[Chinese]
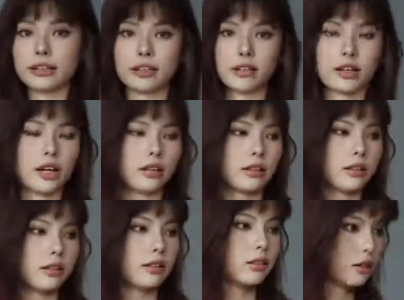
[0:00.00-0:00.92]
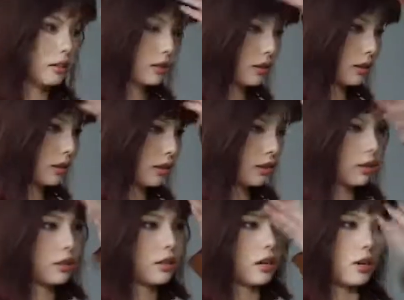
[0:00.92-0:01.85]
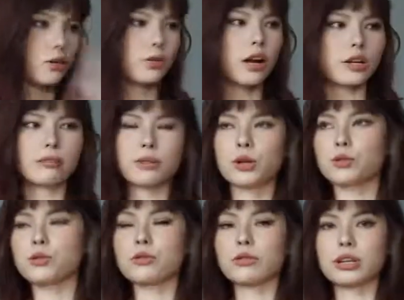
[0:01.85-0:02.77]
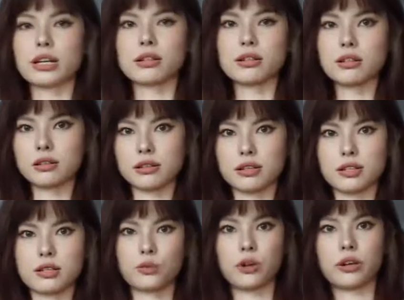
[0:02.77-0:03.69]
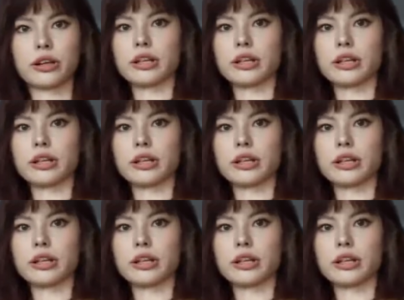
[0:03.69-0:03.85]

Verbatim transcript: 挺好看的，对，就好像没有这种颜色的西装